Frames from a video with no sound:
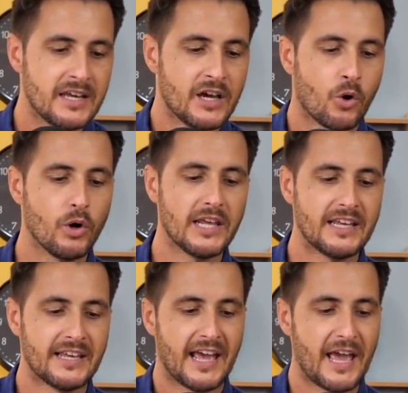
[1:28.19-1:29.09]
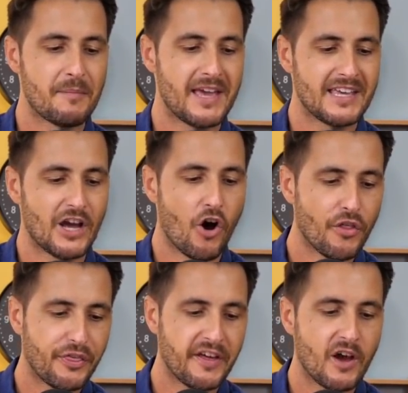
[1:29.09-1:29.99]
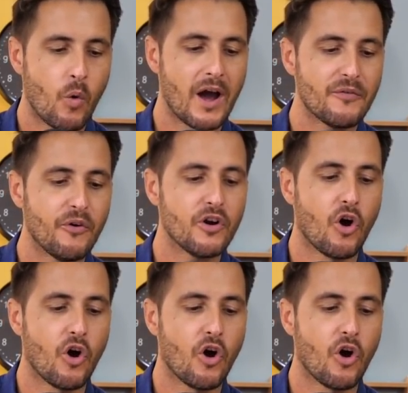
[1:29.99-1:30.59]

Juli, MI 11 o iPhone